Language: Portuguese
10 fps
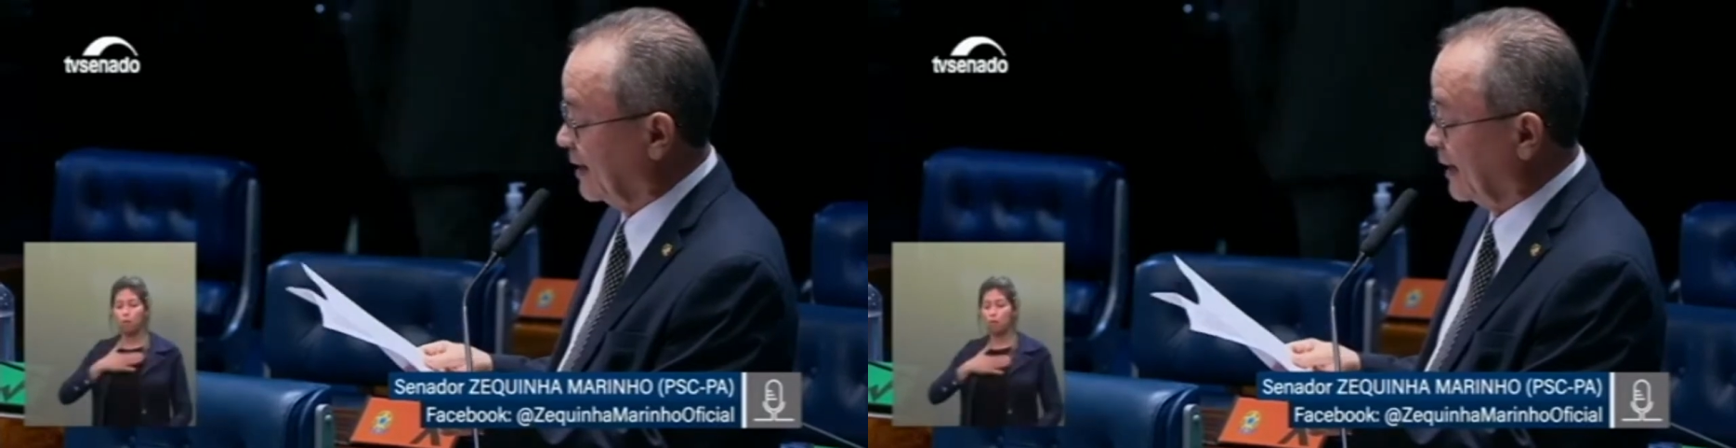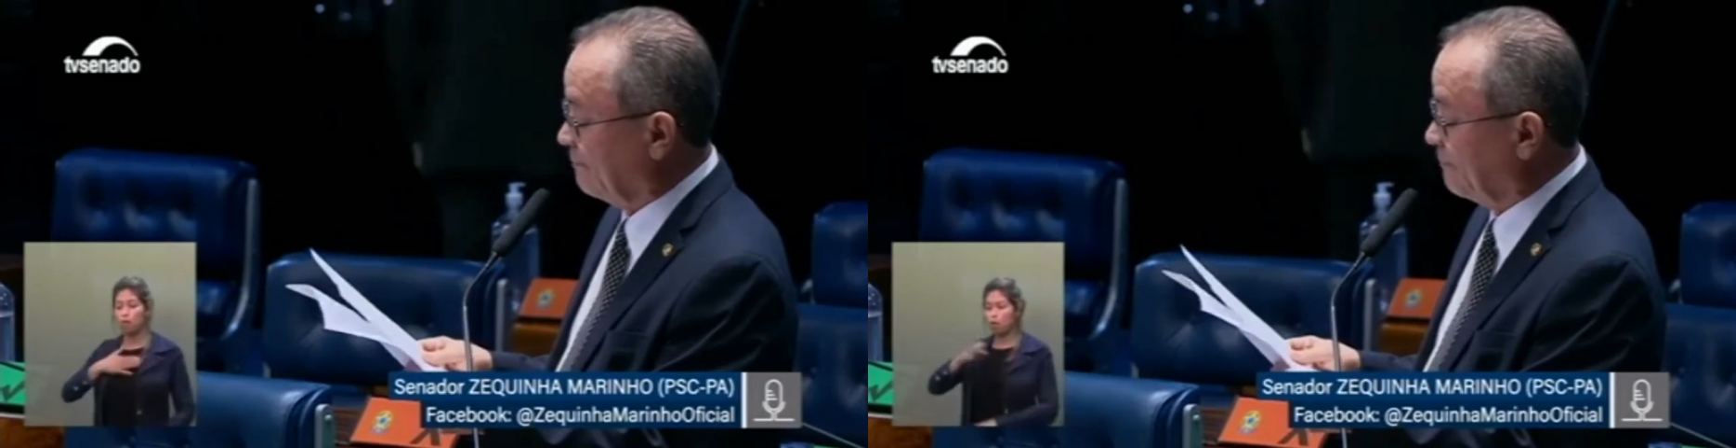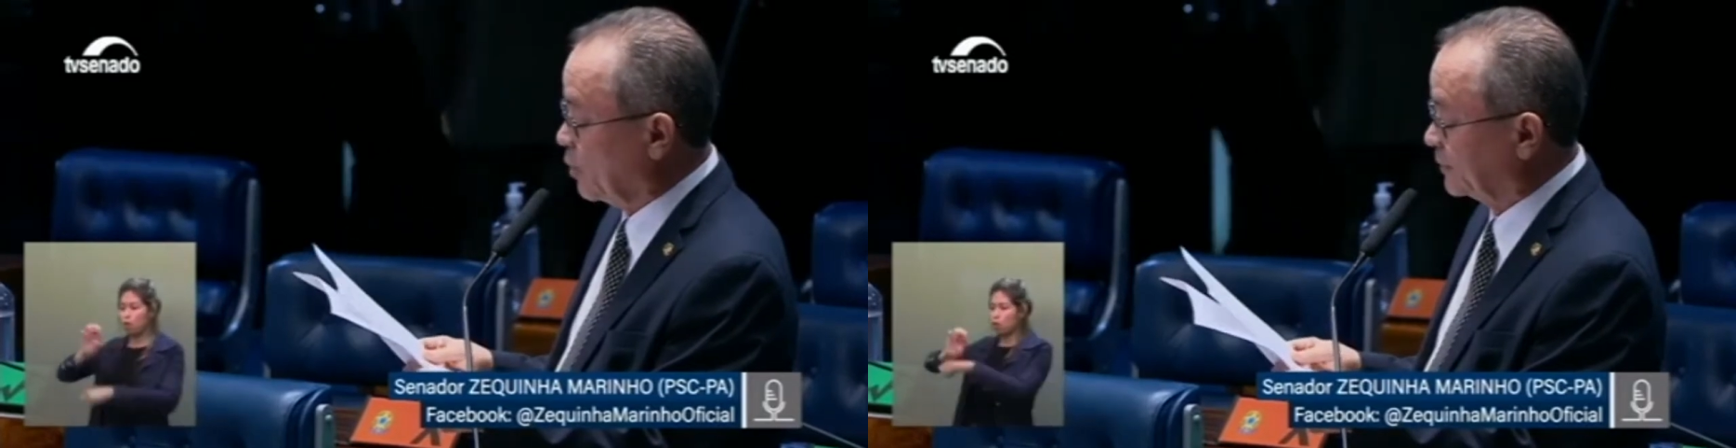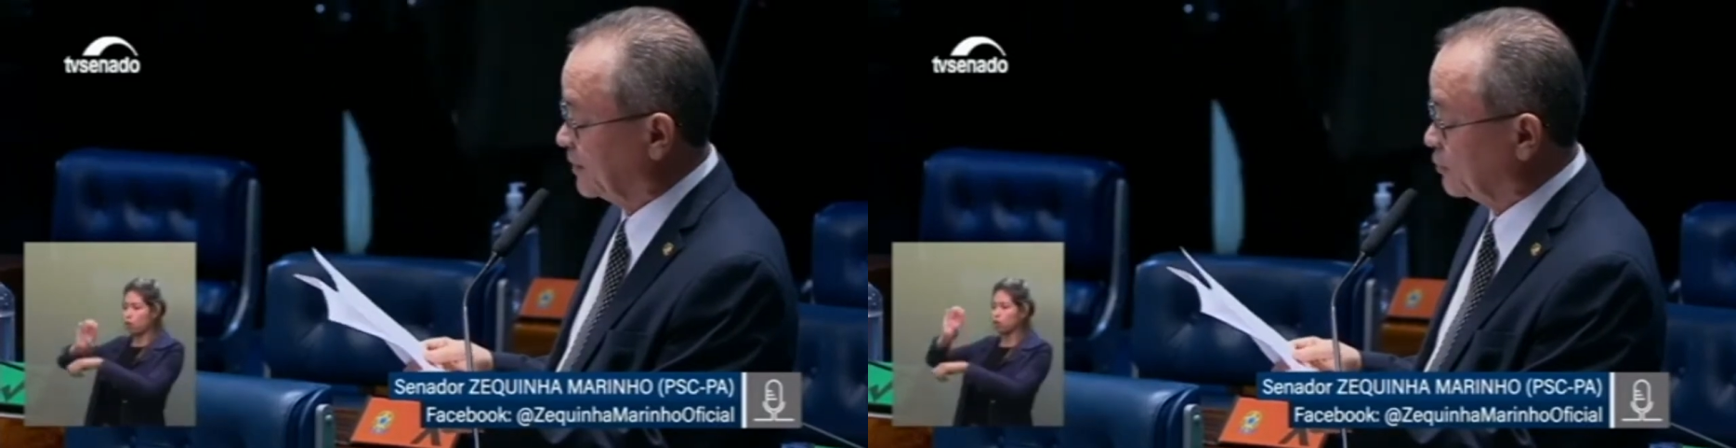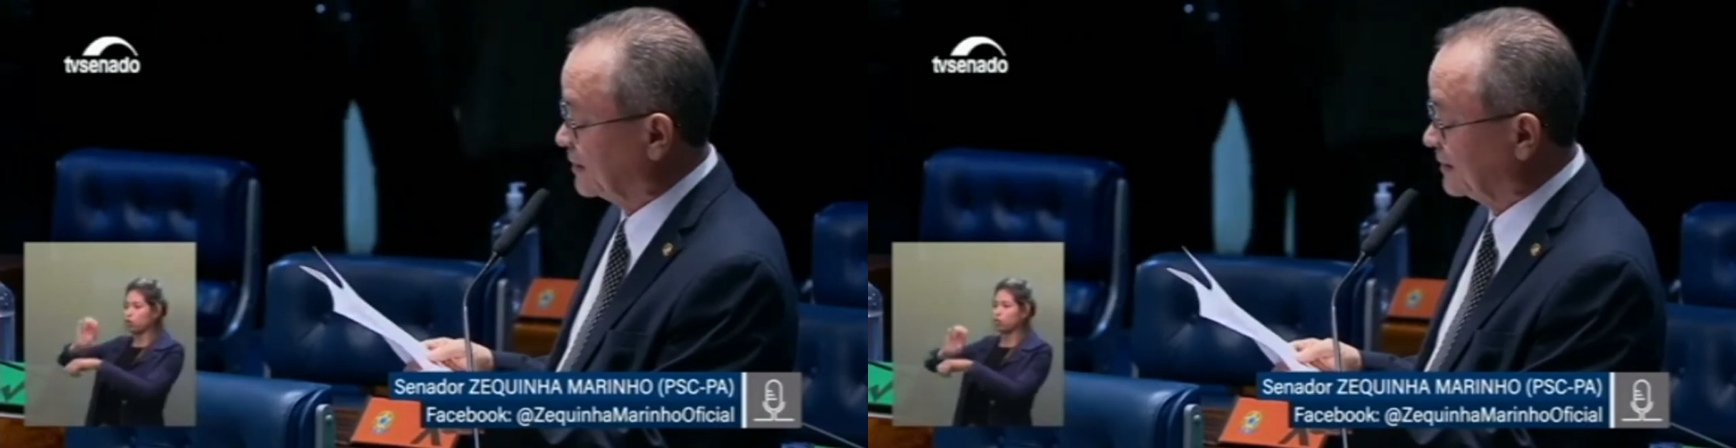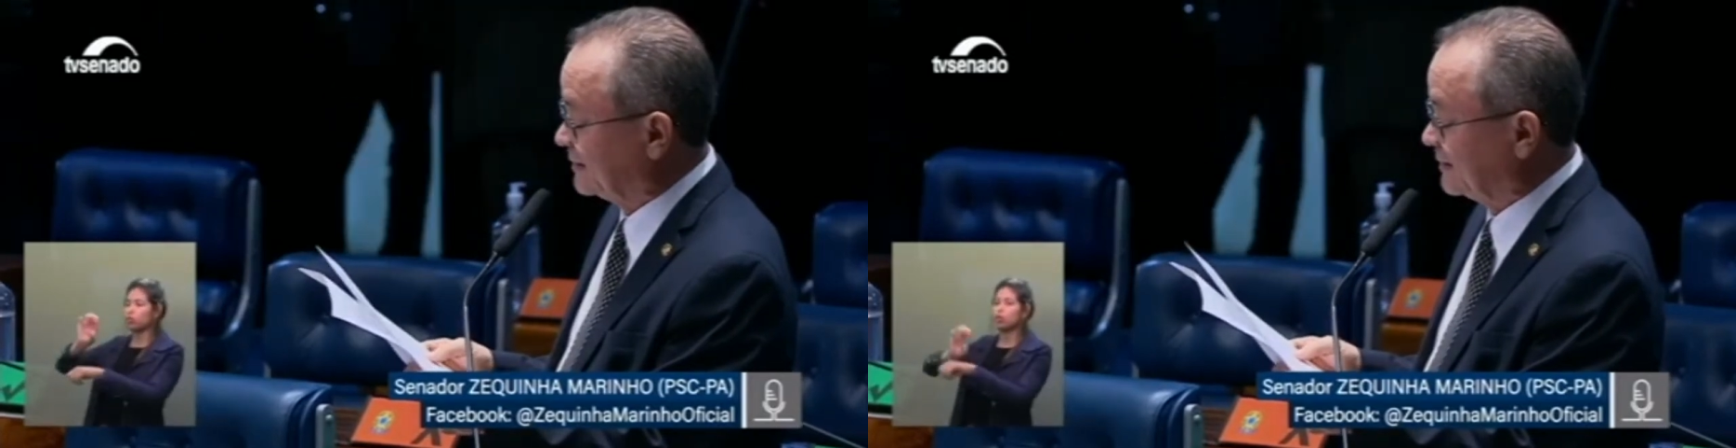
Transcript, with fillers: apontam que